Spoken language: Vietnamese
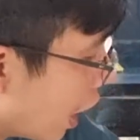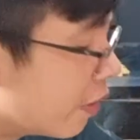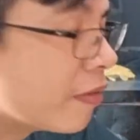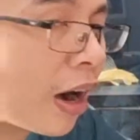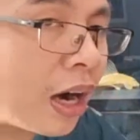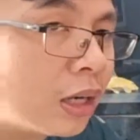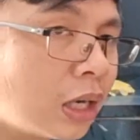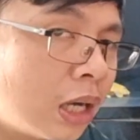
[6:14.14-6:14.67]
dễ
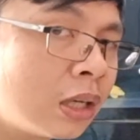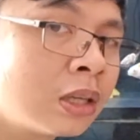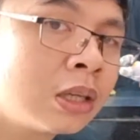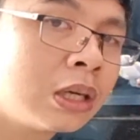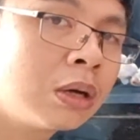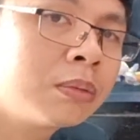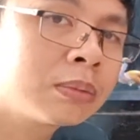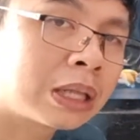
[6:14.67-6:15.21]
vỡ nữa,
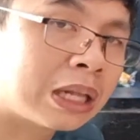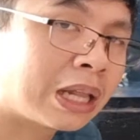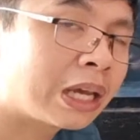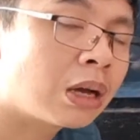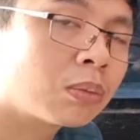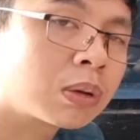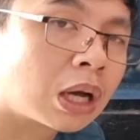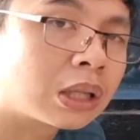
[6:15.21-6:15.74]
nếu chúng ta lấy
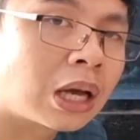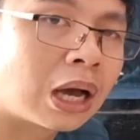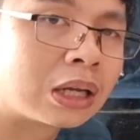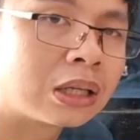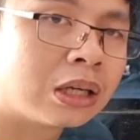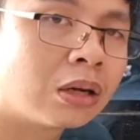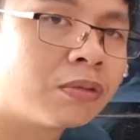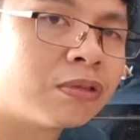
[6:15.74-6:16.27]
không cẩn
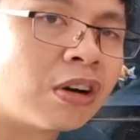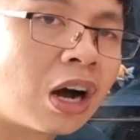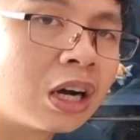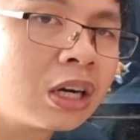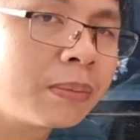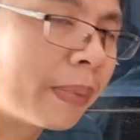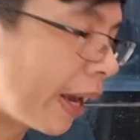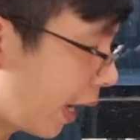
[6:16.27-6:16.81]
thận thì nó vỡ,
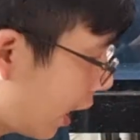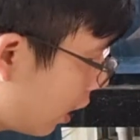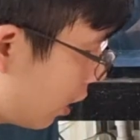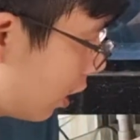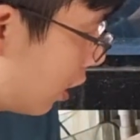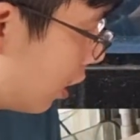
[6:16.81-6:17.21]
nó mẻ.